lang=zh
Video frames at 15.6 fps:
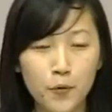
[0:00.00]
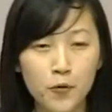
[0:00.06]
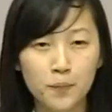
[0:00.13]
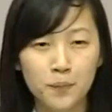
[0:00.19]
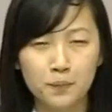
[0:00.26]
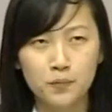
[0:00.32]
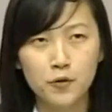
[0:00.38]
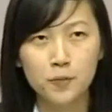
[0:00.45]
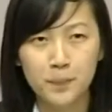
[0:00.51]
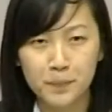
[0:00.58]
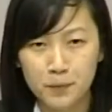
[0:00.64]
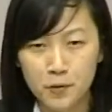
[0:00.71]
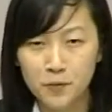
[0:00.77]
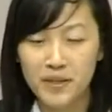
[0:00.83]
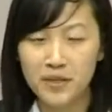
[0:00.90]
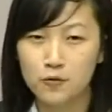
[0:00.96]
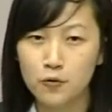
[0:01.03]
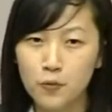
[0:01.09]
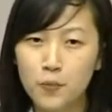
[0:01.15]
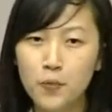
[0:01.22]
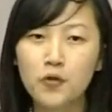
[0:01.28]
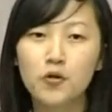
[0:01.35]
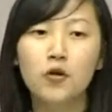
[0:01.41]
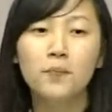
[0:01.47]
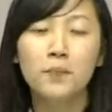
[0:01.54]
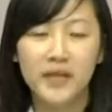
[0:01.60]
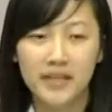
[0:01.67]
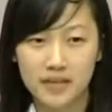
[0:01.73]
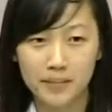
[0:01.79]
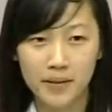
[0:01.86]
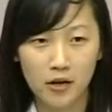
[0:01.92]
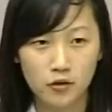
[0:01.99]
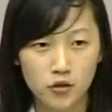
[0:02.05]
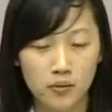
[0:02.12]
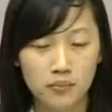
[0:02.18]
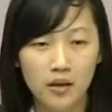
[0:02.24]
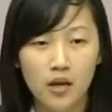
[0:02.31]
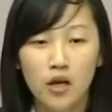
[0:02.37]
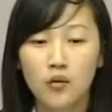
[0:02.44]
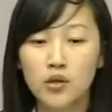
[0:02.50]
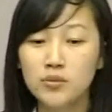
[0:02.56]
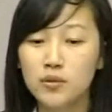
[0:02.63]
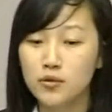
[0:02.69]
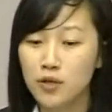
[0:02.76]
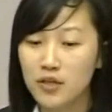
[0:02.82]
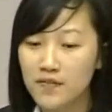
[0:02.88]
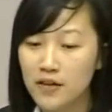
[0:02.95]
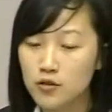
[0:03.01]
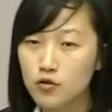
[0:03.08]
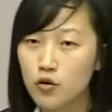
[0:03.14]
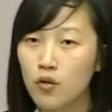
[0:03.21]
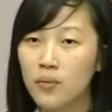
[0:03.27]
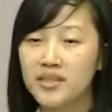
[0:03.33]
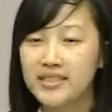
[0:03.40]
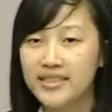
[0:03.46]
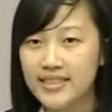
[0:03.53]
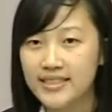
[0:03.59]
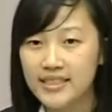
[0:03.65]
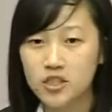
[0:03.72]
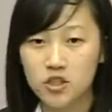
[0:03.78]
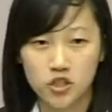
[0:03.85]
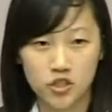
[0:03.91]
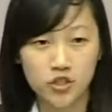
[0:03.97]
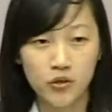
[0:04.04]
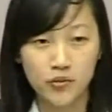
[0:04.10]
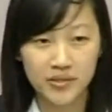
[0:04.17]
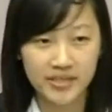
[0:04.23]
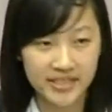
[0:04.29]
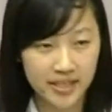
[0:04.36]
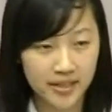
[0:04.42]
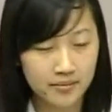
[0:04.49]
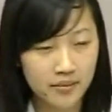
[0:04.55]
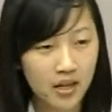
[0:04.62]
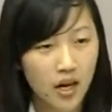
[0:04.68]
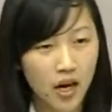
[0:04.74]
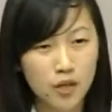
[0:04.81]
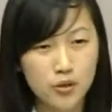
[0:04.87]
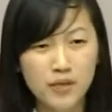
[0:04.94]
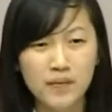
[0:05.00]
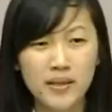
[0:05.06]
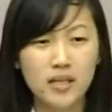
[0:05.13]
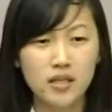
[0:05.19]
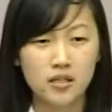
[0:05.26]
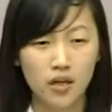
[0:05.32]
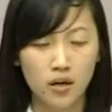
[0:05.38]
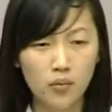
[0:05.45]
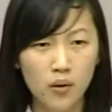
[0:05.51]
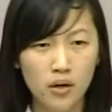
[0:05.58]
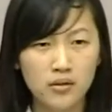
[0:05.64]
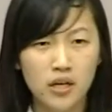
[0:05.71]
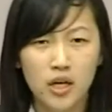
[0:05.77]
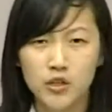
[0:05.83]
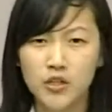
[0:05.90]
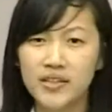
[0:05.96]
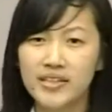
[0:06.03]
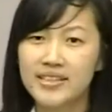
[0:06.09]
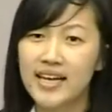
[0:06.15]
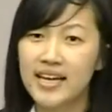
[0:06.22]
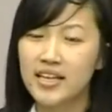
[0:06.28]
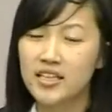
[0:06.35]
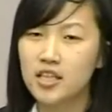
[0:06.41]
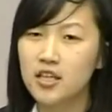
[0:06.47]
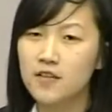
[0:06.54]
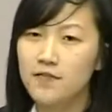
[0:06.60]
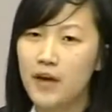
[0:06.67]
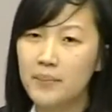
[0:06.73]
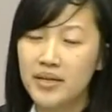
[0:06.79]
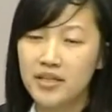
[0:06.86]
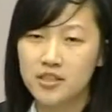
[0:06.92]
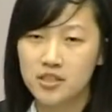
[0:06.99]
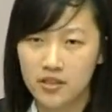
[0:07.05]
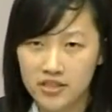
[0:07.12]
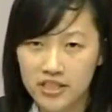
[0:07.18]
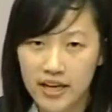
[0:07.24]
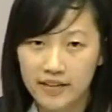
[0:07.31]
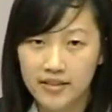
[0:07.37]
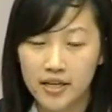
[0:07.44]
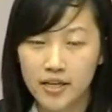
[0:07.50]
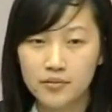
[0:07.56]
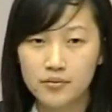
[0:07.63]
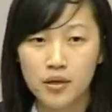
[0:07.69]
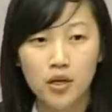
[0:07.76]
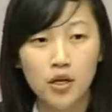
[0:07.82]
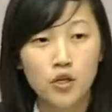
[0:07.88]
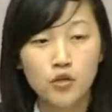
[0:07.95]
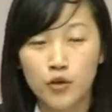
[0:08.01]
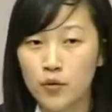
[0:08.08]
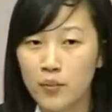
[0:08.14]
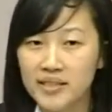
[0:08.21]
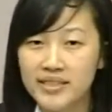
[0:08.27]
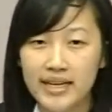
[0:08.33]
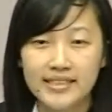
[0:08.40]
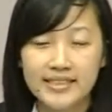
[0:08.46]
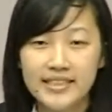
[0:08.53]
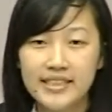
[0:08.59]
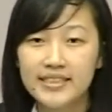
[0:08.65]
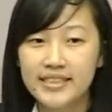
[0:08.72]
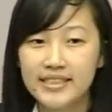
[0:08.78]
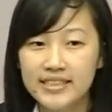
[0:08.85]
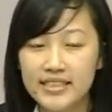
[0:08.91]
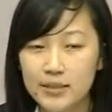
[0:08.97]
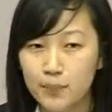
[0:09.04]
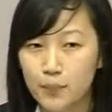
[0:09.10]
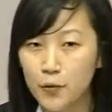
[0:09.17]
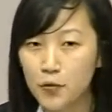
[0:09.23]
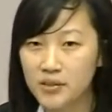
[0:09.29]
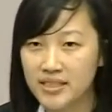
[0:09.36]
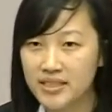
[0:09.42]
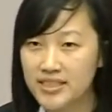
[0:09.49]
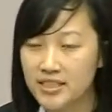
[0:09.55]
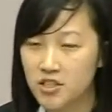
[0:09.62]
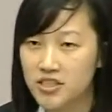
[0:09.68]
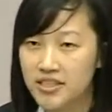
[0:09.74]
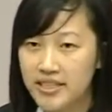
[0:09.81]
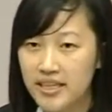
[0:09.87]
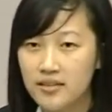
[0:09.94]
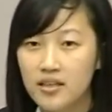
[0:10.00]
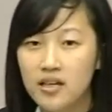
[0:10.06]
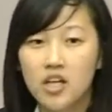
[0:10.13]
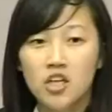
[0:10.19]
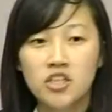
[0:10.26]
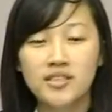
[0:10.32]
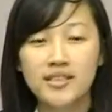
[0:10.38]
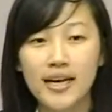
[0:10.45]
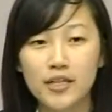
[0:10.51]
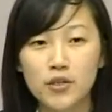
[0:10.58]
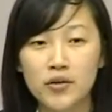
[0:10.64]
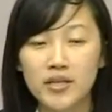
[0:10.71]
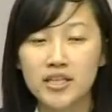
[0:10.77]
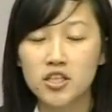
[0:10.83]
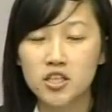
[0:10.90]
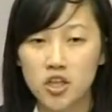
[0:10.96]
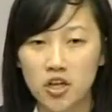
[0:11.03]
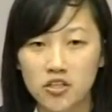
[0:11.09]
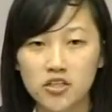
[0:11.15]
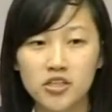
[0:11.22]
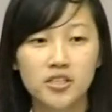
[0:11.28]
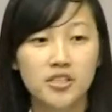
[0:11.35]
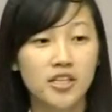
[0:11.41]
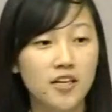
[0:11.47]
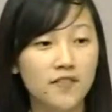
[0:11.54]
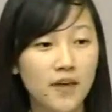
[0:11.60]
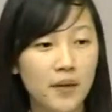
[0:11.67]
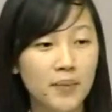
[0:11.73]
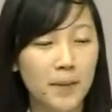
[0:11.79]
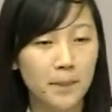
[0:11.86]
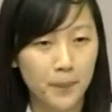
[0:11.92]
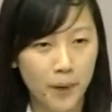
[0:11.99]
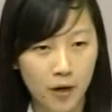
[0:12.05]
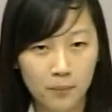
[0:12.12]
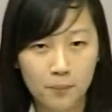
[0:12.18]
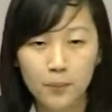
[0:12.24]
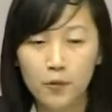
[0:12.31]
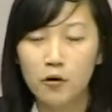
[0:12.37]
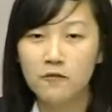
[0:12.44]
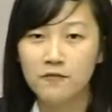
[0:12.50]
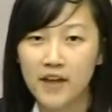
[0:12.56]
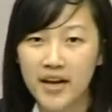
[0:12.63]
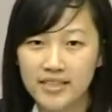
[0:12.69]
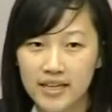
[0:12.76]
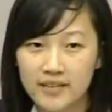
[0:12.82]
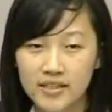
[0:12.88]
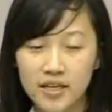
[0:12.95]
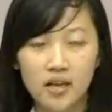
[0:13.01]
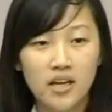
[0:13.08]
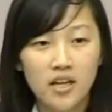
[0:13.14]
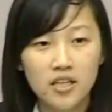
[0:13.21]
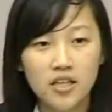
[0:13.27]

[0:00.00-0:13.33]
不不不平不不公平的标准，为什么对方说我们经济只等于钱，而对方的人文却能带来各方面的生产呢？所以我们讲，今天经济不仅仅是钱，是带动一个城市各方面蓬勃发展的